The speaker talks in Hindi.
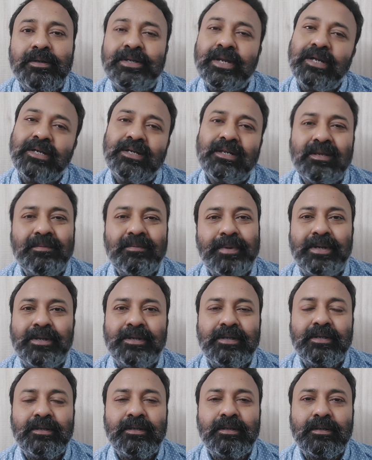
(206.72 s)
डेंटिंग
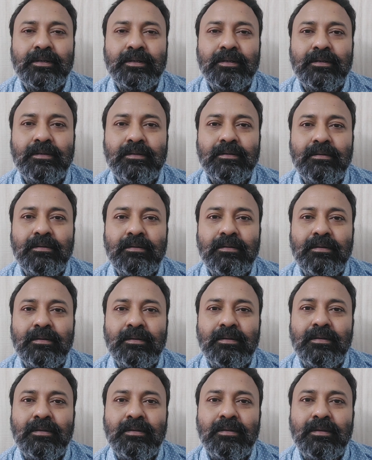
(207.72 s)

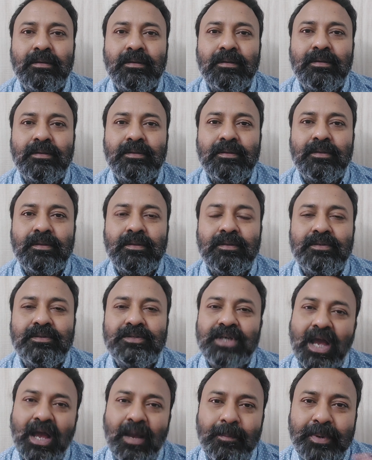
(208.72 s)
पेंटिंग
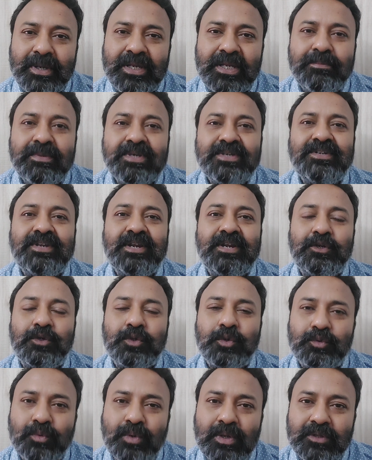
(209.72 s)
जहां पर इमेज डेंट
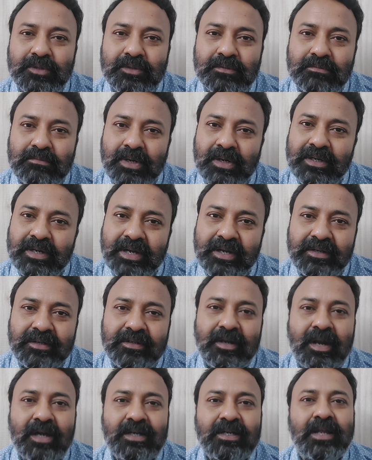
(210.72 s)
हो तुरंत
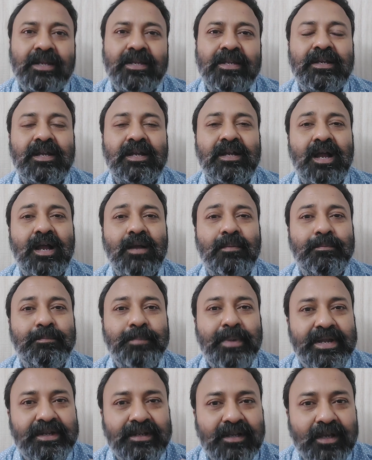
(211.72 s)
डेंट हटाने का काम
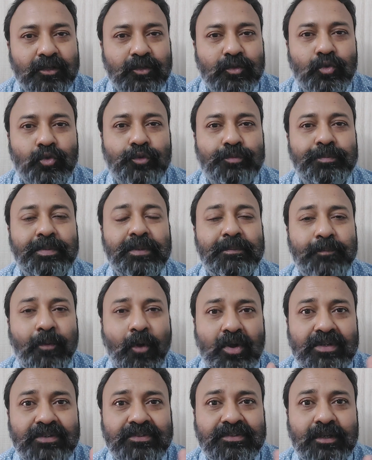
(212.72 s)
पेंट कर दो उस पर
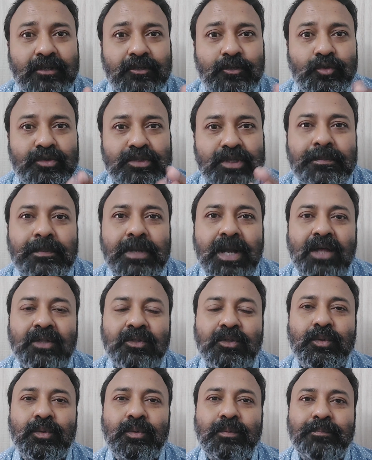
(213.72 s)
पॉलिश कर दो चमका
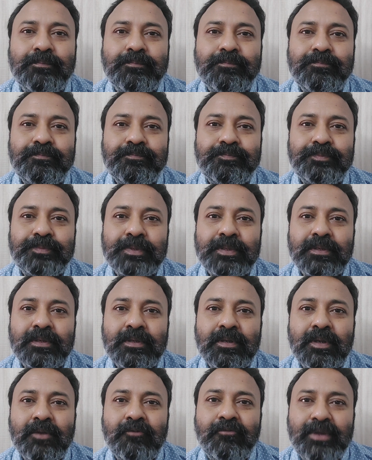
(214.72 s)
दो
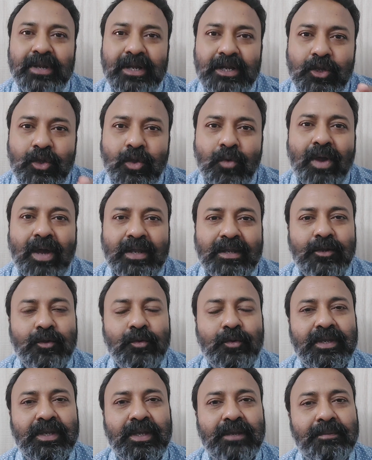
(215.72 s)
वीडियो वायरल
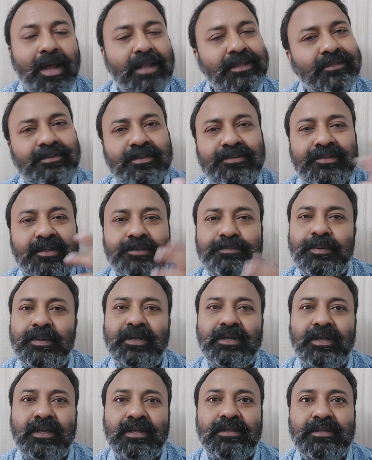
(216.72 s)
होने के बाद इसे
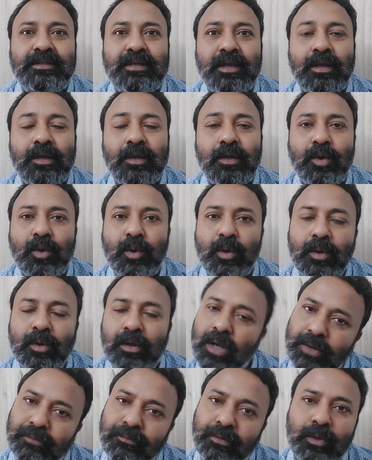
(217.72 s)
सस्पेंड कर दिया
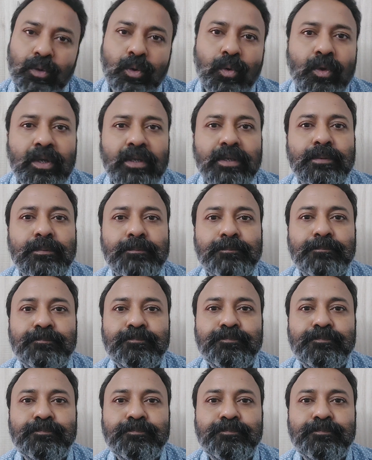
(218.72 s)
कार्रवाई हो गई